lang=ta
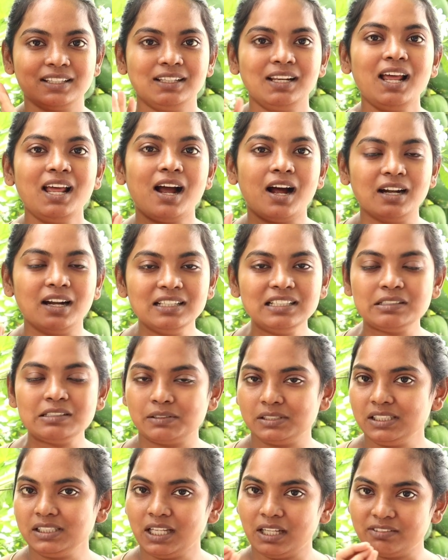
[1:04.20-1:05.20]
இருக்கிற அழுக்கை
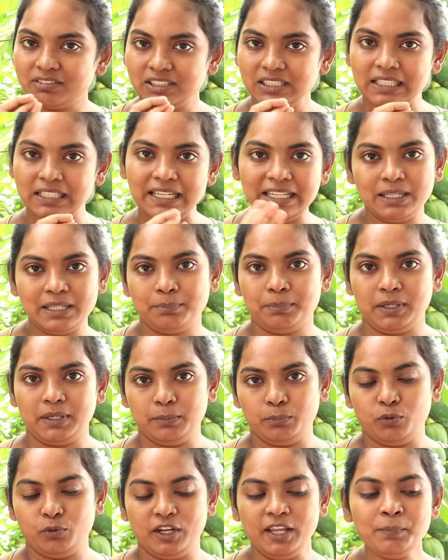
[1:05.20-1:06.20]
வந்து நான் வந்து க்ளீனப்
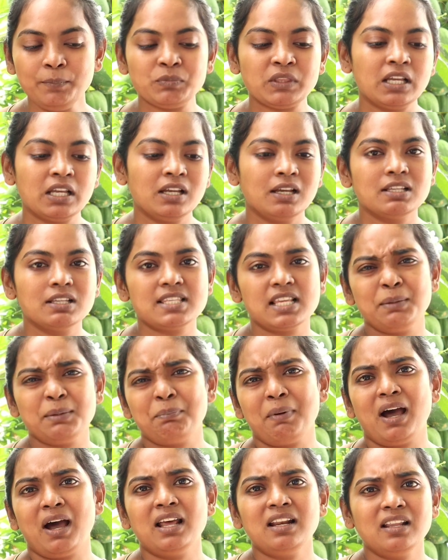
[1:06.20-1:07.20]
பண்ண போகிறேன் சரி
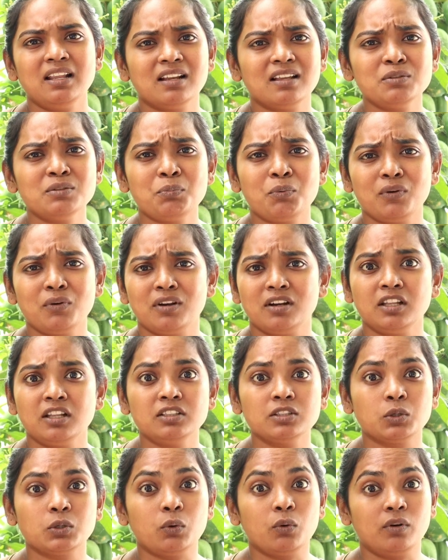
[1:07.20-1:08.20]
பார்லராவது போகலன்னா
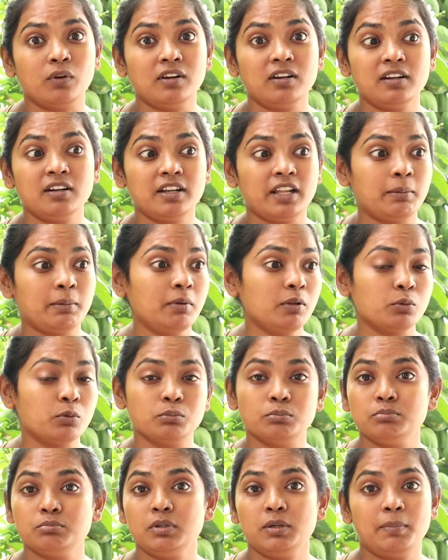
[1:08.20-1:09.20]
இந்த கொரோனா டைமில்
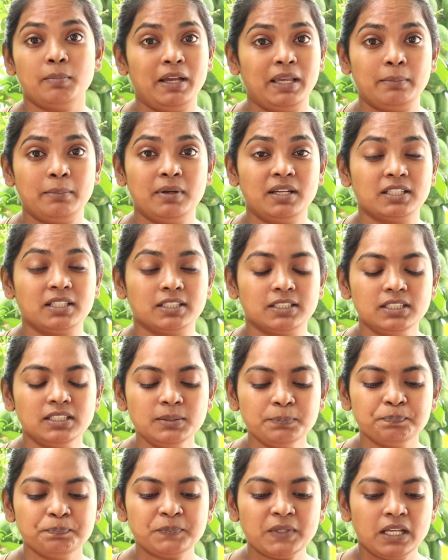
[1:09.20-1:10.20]
ரொம்ப பயமாக
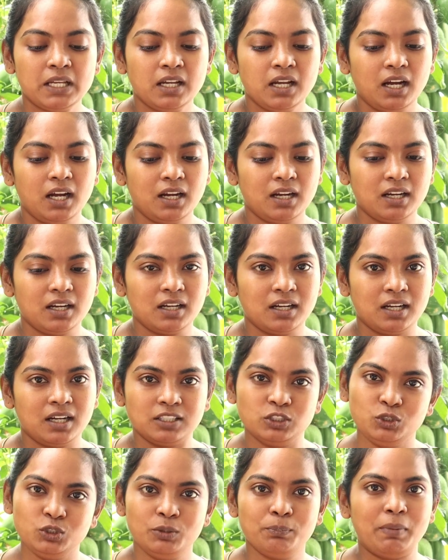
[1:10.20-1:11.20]
இருக்குது
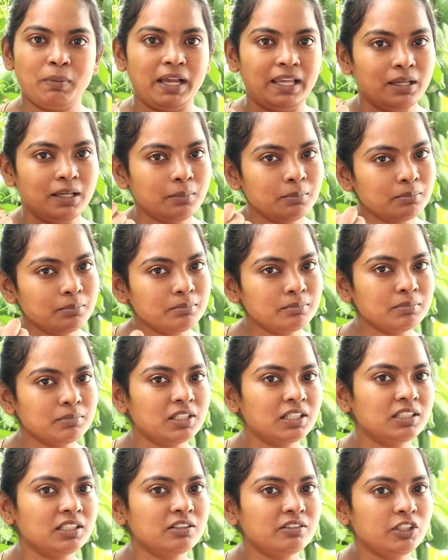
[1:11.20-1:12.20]
அது
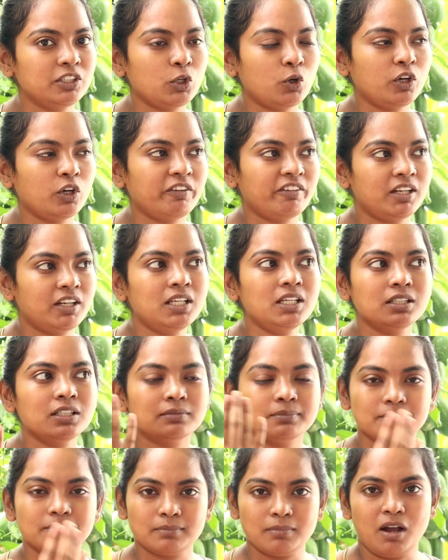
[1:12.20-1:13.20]
பயங்கிறது இன்னொன்று விட
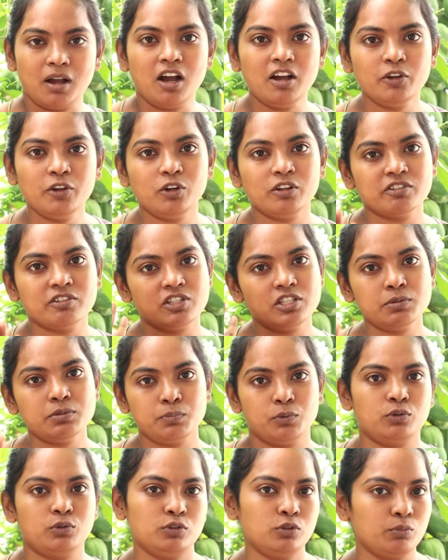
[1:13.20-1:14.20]
மாயோனை வச்சுட்டு
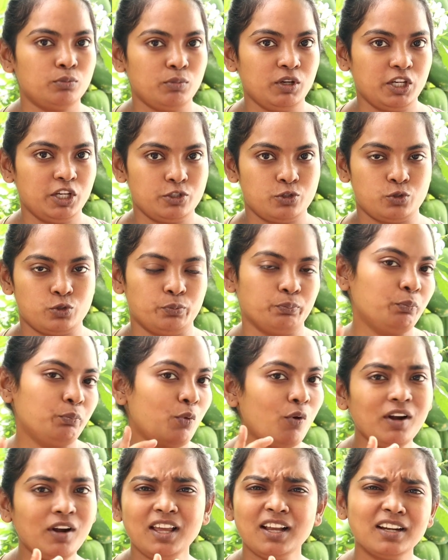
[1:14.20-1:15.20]
போகிறது ரொம்ப கஷ்டம்
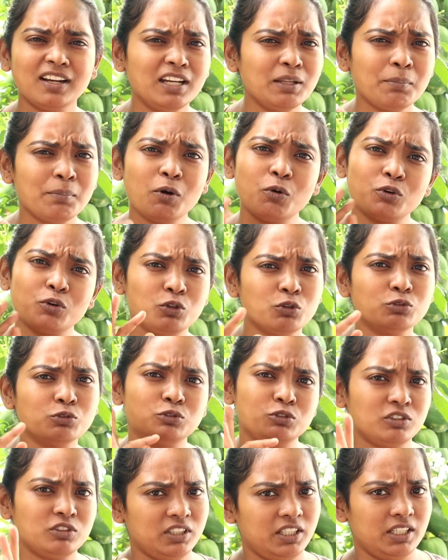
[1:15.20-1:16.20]
போனால் கண்டிப்பாக ஒரு டூ
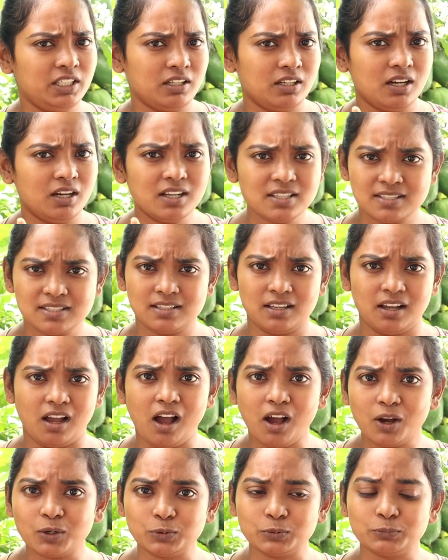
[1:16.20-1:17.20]
த்ரீ ஹார்ஸ்
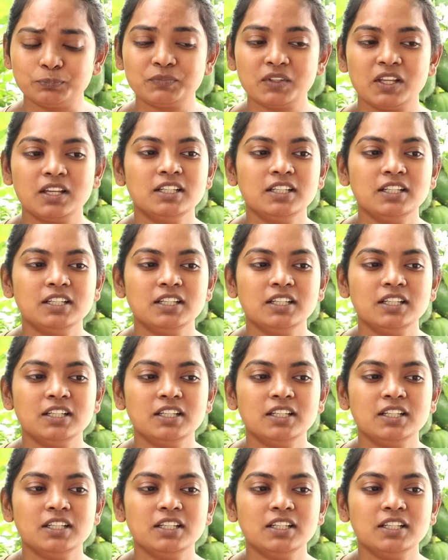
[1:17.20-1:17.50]
ஆகும்